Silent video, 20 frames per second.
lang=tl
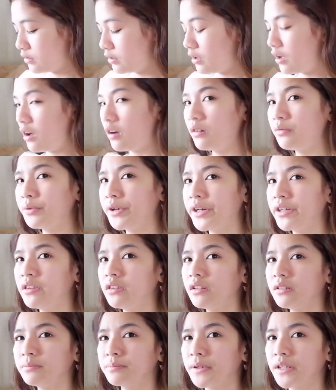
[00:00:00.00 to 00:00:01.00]
Ang weird
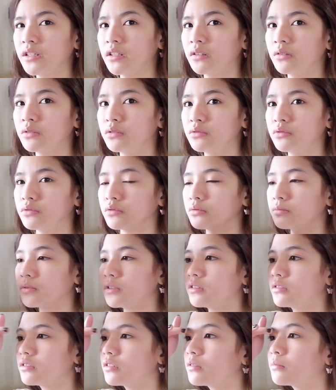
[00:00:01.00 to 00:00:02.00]
ng panahon, no?
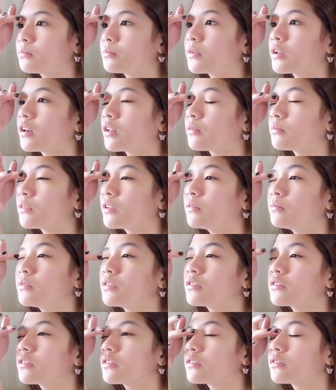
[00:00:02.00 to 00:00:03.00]
Minsan malamig,
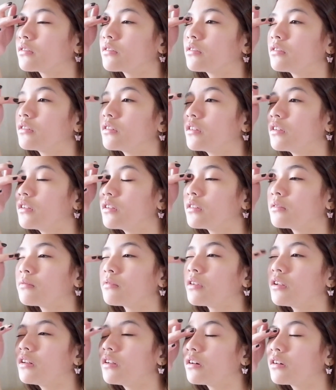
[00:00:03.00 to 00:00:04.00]
minsan
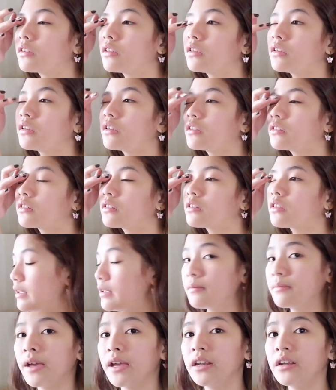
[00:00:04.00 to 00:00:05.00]
bilang iinit.
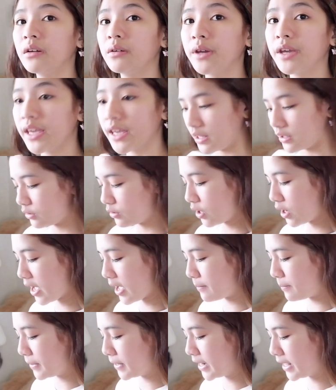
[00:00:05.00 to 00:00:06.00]
By the way, ito
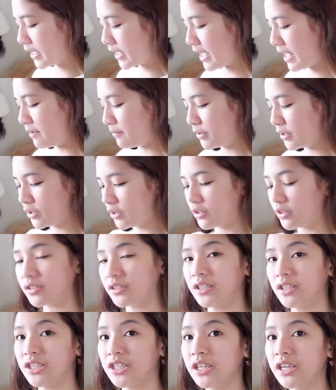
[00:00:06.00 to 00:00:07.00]
nga palang gamit ko
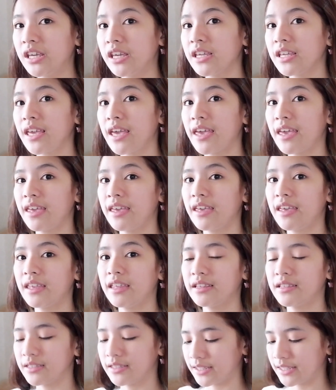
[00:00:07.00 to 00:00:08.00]
sa cheek
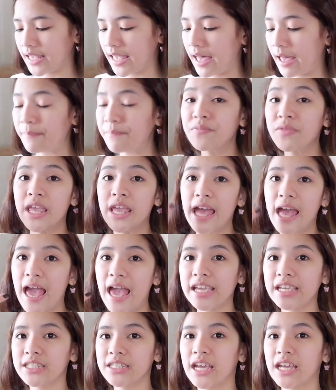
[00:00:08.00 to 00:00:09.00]
and sa
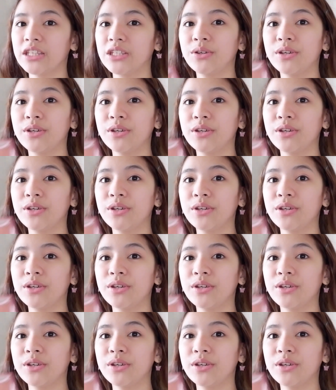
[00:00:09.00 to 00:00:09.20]
eyeshadow